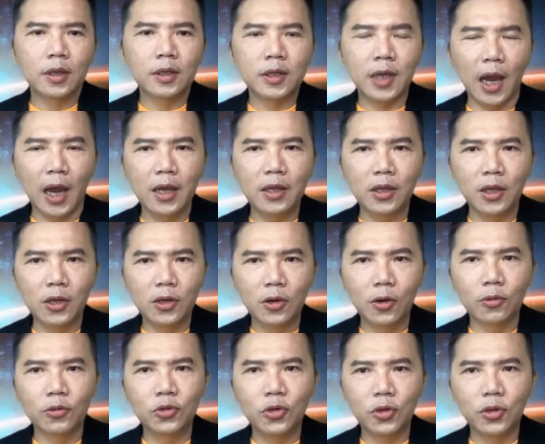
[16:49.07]
才能
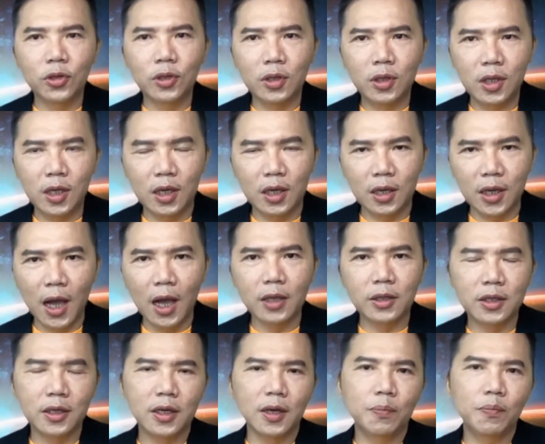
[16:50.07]
够去抵抗
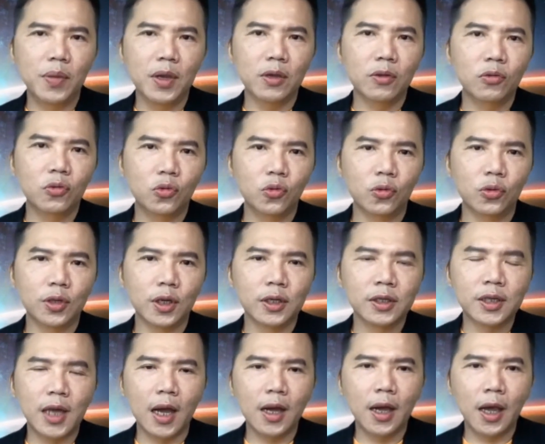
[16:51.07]
这个病毒的
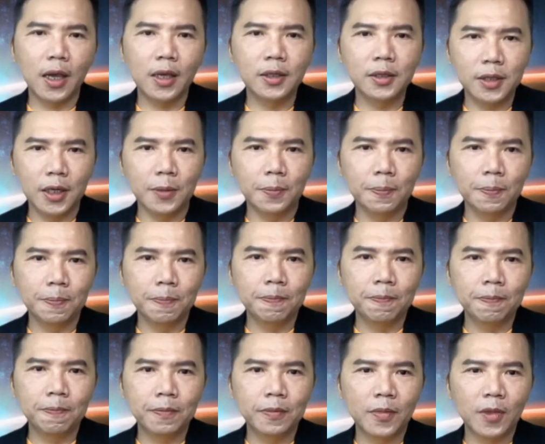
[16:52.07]
伤害性，
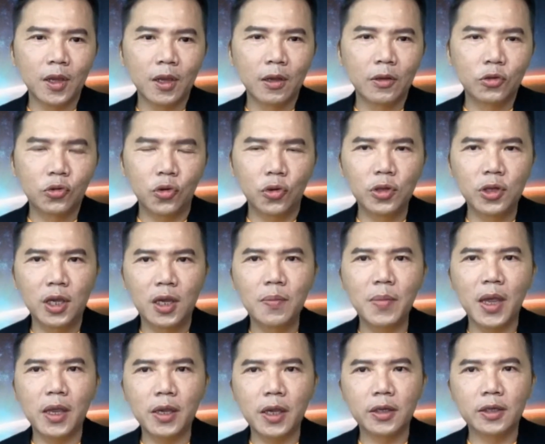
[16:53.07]
群体
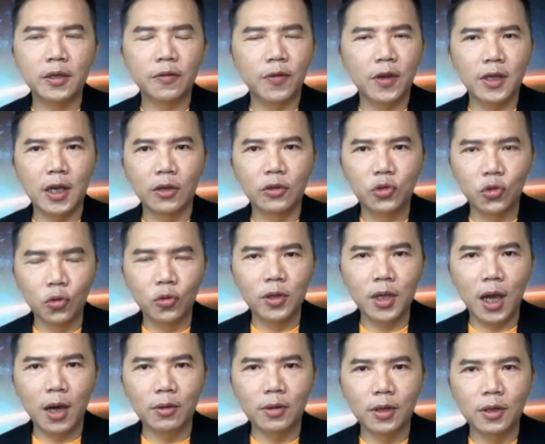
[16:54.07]
免疫是非常重
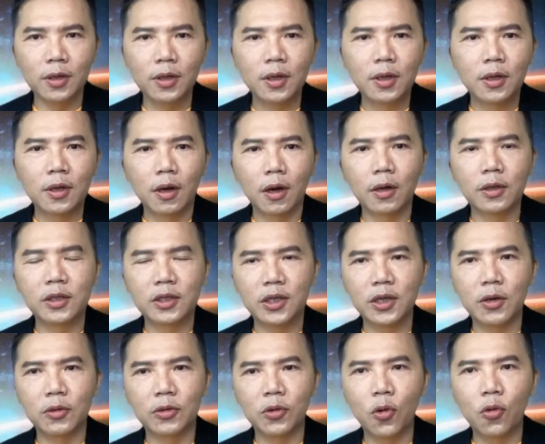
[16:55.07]
要的。而只
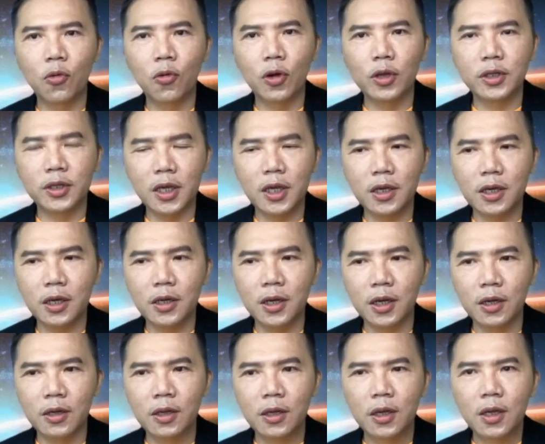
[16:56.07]
有通过这个
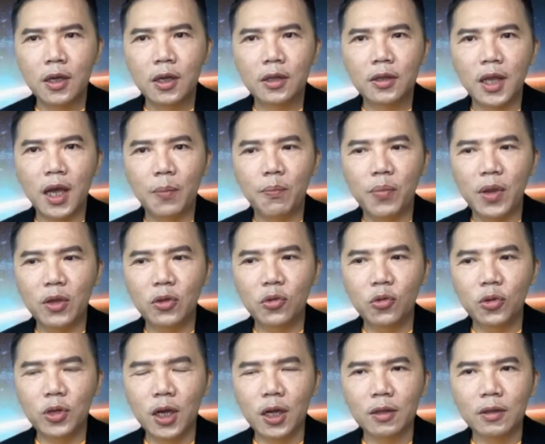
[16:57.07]
呢，那病
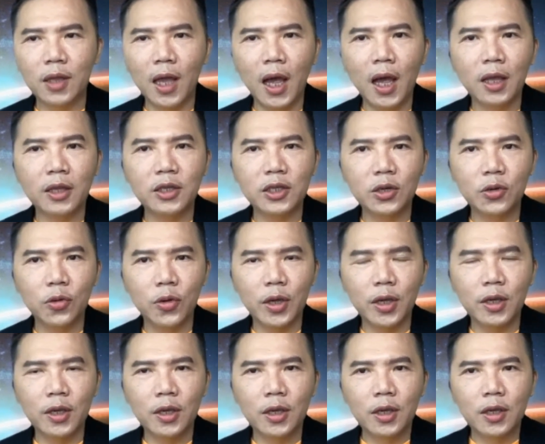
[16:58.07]
毒呢，它就
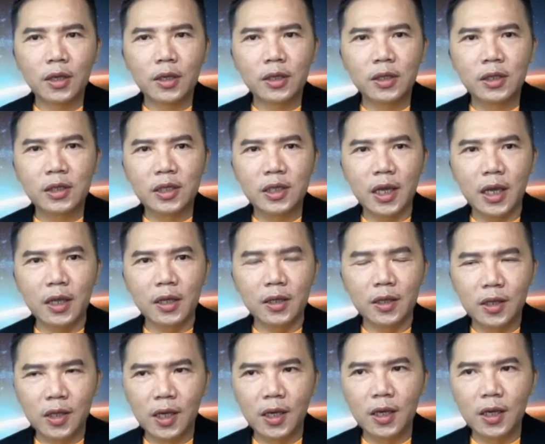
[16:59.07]
会减
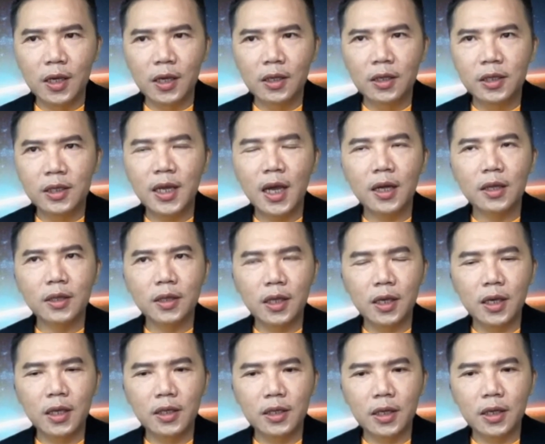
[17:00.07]
低、降
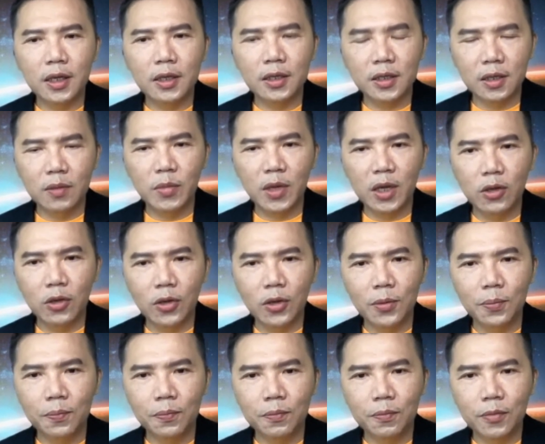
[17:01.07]
低这个致命
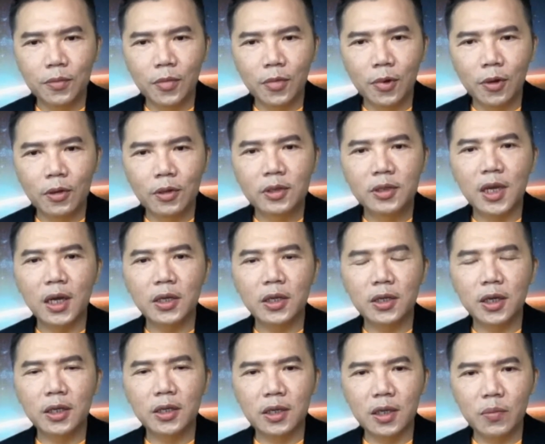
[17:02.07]
率，降低这
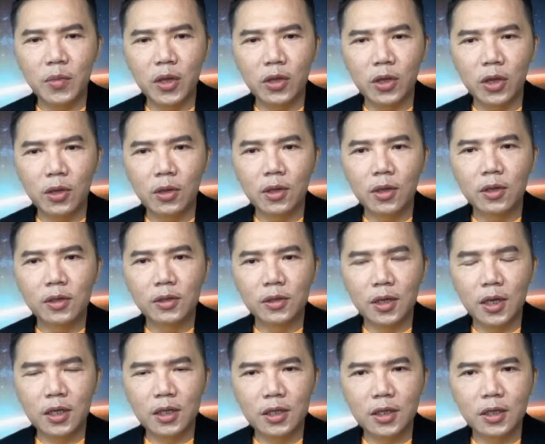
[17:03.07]
个致命率，
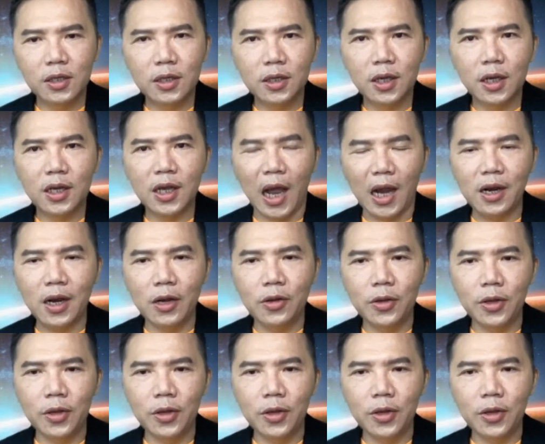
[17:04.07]
甚至这个感染